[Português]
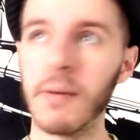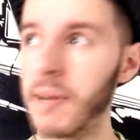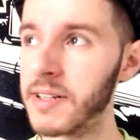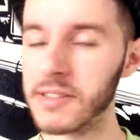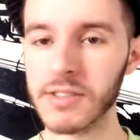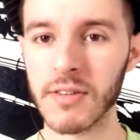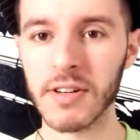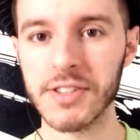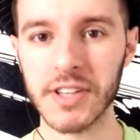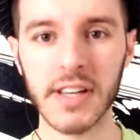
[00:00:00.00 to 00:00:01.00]
Apareceu já no
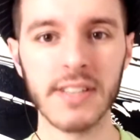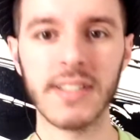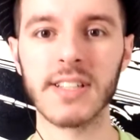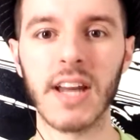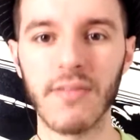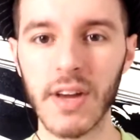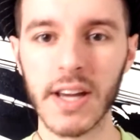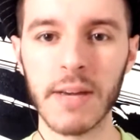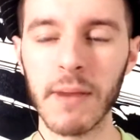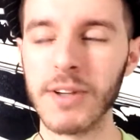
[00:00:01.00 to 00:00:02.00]
cantinho aí, se inscreve aí
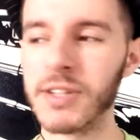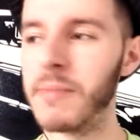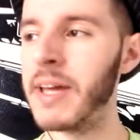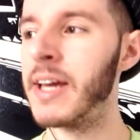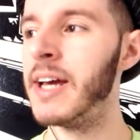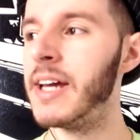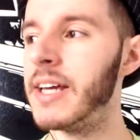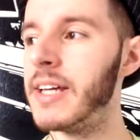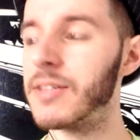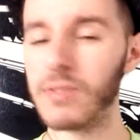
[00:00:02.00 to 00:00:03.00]
aqui embaixo também.
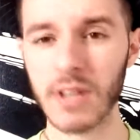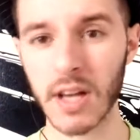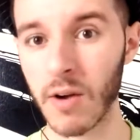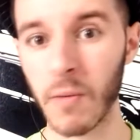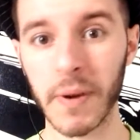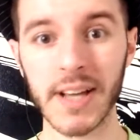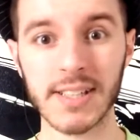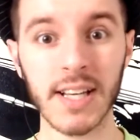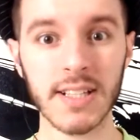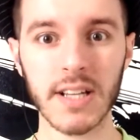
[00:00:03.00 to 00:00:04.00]
E se você quer comprar
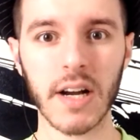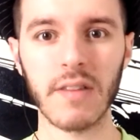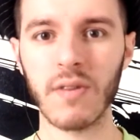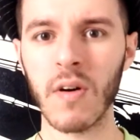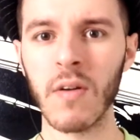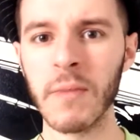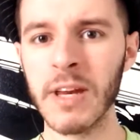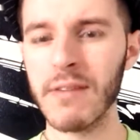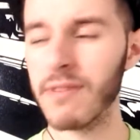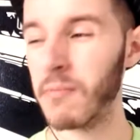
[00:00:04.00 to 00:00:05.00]
essência, carvão, alumínio,
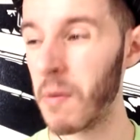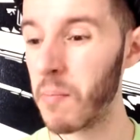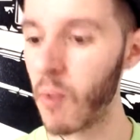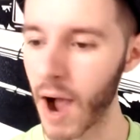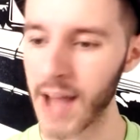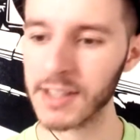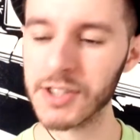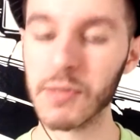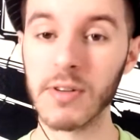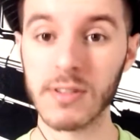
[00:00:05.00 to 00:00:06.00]
enfim, uma porrada de
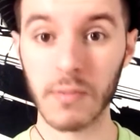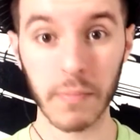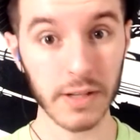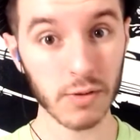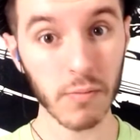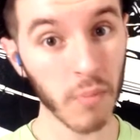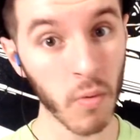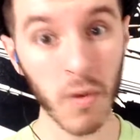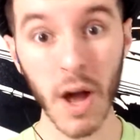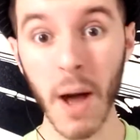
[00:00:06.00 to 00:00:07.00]
coisa num preço bom,
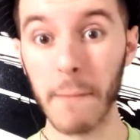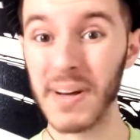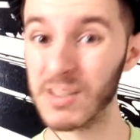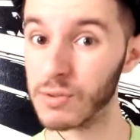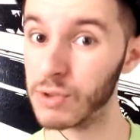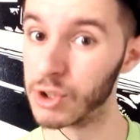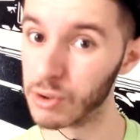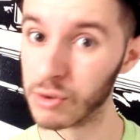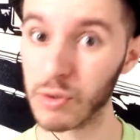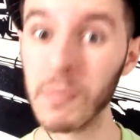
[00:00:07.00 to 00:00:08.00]
preço
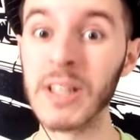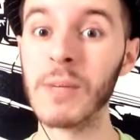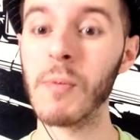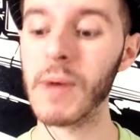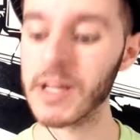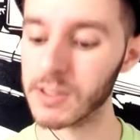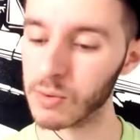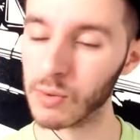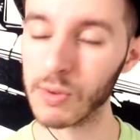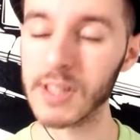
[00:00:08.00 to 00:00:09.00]
justo, manda pro Brasil
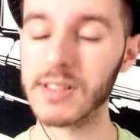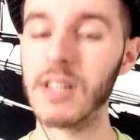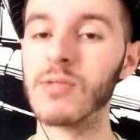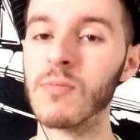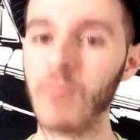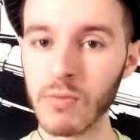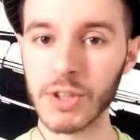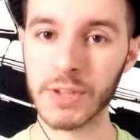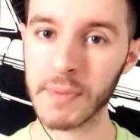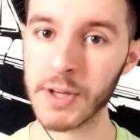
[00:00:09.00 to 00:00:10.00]
todo, aceita um monte
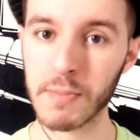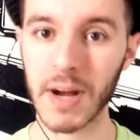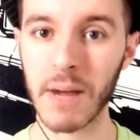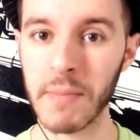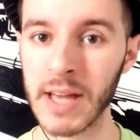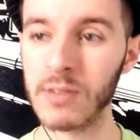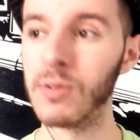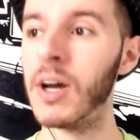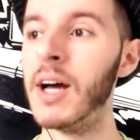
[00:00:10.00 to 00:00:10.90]
de meio de pagamento.